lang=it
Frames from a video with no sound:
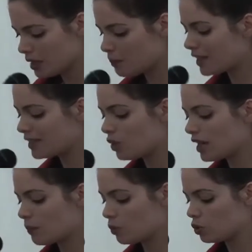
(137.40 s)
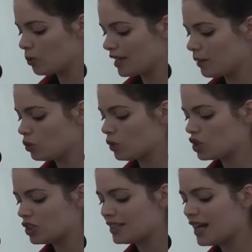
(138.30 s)
In particolare appunto parliamo di
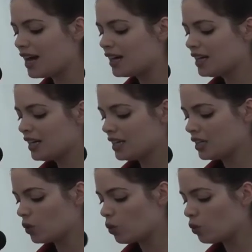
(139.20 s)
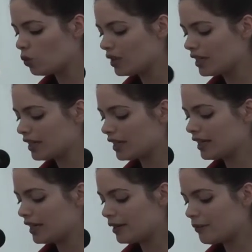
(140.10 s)
una città in cui
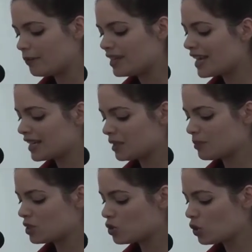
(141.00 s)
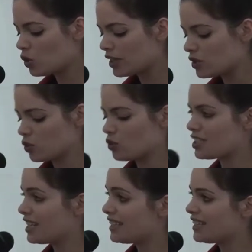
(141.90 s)
eh, migliaia di persone sono
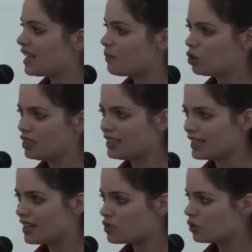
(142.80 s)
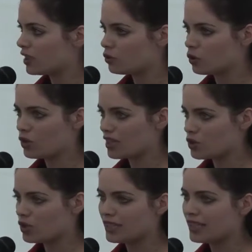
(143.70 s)
considerate dalla politica soltanto in
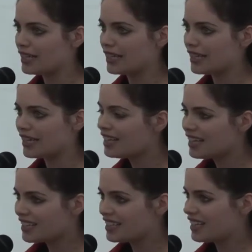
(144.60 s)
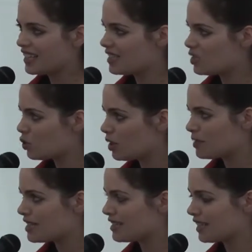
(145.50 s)
occasione delle, delle elezioni
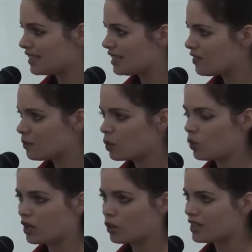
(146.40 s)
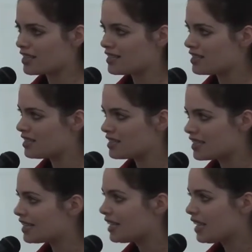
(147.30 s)
amministrative, per cui ancora si
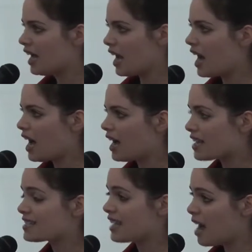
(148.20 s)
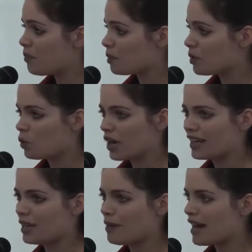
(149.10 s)
assiste a, a scambi, per cui
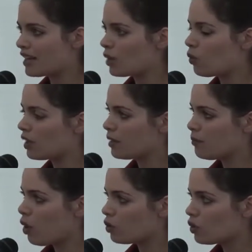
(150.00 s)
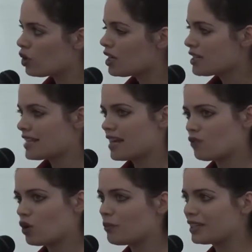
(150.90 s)
anche le baracche in qualche modo
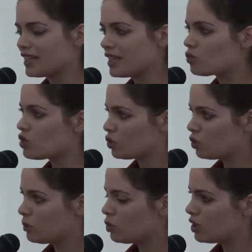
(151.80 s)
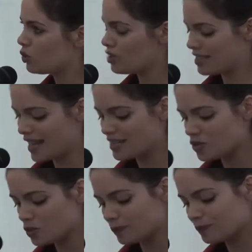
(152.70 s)
servono a mantenere un certo tipo di
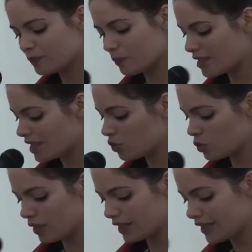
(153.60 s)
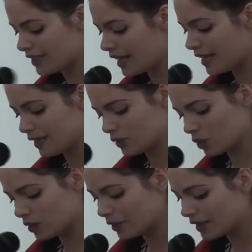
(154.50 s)
consenso basato sulle clientele
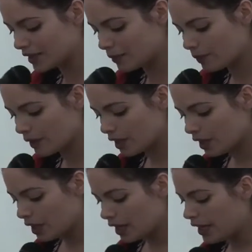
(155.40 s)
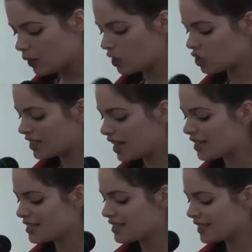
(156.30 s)
naturalmente. È una città
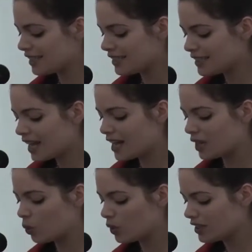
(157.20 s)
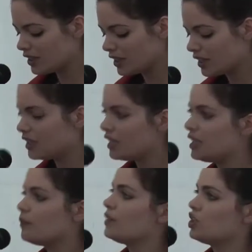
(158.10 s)
senza identità e quindi
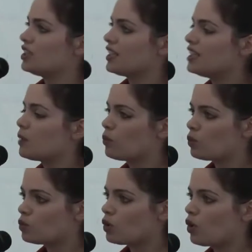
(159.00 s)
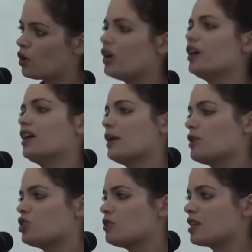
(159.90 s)
i, i cittadini appunto eh, che,
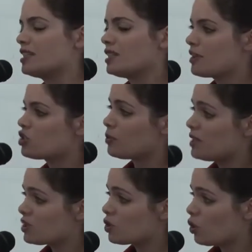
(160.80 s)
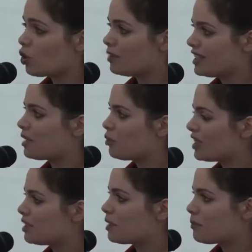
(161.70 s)
perce- che, si percepiscono come
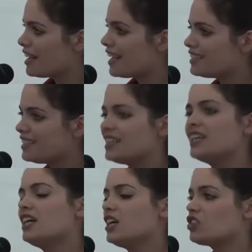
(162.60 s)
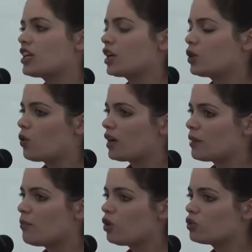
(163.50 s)
terremotati permanenti cercano in
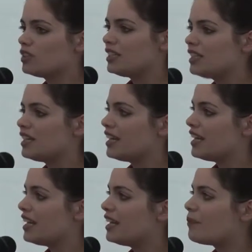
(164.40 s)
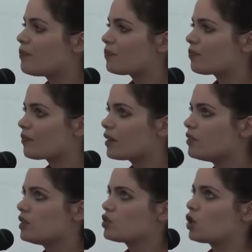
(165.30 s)
qualche modo di,
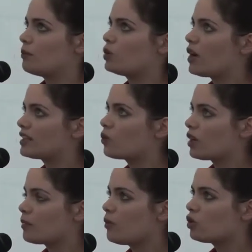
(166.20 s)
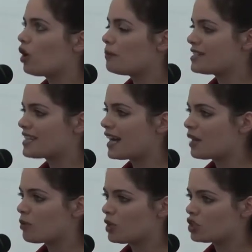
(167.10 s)
ehm, sono abituati in qualche modo a pensare
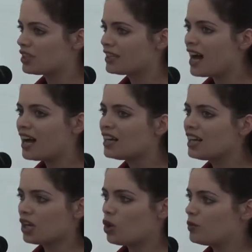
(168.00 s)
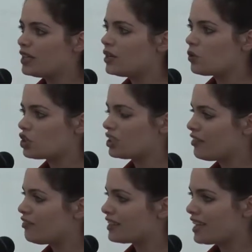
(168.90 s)
alla propria città come una città
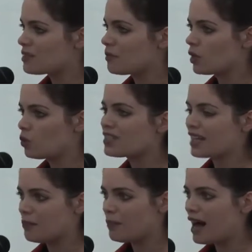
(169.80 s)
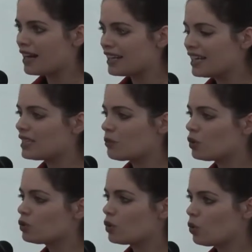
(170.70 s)
fantasma da cui scappare e nel
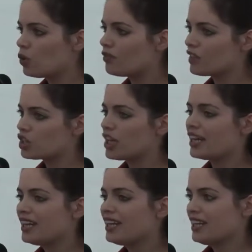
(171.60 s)
momento in cui invece